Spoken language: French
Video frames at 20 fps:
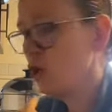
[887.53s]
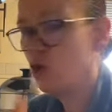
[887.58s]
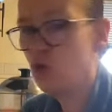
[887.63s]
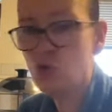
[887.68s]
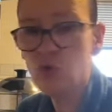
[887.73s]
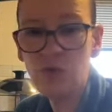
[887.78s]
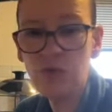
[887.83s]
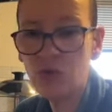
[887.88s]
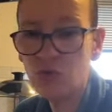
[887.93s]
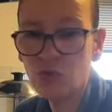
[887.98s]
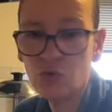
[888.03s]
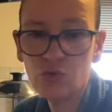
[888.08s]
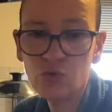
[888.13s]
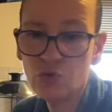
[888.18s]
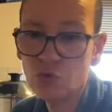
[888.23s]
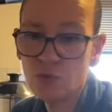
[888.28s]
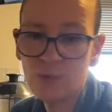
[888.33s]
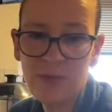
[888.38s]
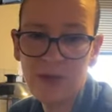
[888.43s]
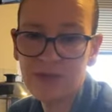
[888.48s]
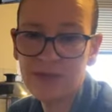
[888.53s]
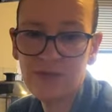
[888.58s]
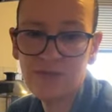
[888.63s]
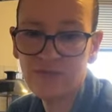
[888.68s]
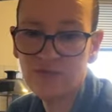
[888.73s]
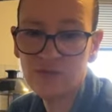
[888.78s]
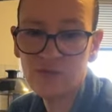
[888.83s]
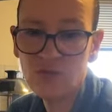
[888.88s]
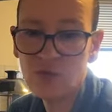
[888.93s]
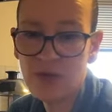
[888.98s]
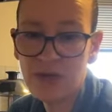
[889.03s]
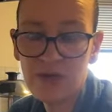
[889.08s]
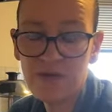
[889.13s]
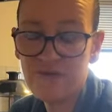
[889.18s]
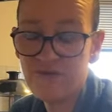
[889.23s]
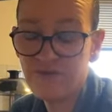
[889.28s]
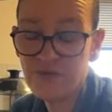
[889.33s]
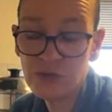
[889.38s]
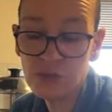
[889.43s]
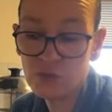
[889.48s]
L'huile de coco, par défaut, elle
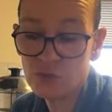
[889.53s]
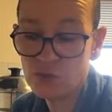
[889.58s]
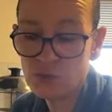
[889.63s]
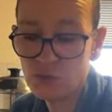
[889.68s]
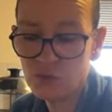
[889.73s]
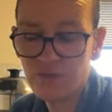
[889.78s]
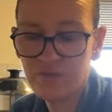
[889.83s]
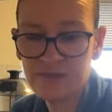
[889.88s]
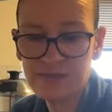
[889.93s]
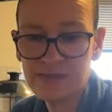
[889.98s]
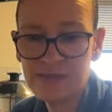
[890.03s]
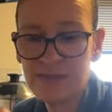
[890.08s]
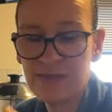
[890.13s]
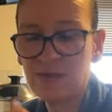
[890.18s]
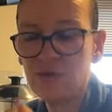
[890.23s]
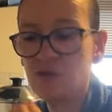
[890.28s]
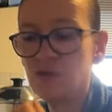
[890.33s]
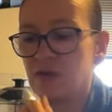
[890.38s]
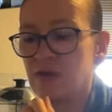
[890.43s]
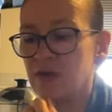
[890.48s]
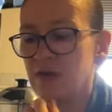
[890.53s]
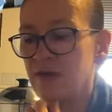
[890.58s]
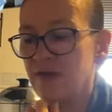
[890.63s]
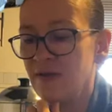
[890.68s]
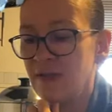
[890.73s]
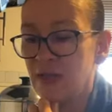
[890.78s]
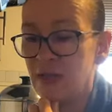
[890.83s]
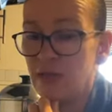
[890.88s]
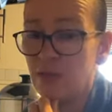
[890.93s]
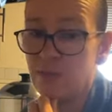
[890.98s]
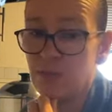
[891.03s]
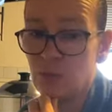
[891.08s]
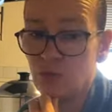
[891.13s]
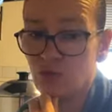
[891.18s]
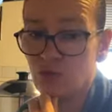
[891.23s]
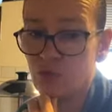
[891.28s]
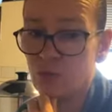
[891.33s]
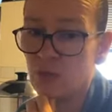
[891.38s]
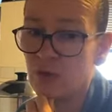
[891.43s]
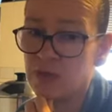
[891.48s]
fige en dessous de 25 degrés, mais
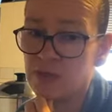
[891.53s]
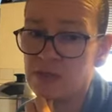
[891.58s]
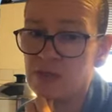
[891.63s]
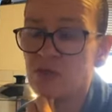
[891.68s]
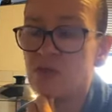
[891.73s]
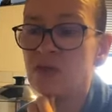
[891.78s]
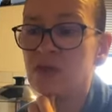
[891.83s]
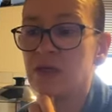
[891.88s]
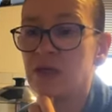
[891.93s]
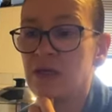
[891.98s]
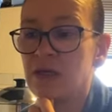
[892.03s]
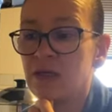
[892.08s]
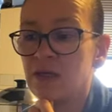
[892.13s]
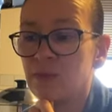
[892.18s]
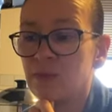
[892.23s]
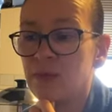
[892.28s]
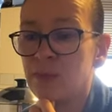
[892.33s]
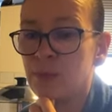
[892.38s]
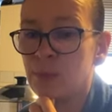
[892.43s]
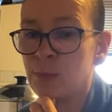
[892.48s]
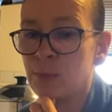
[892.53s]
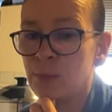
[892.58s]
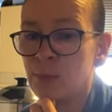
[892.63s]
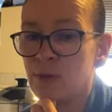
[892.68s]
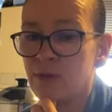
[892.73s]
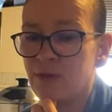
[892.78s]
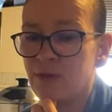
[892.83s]
autrement, les autres, il est quand même euh,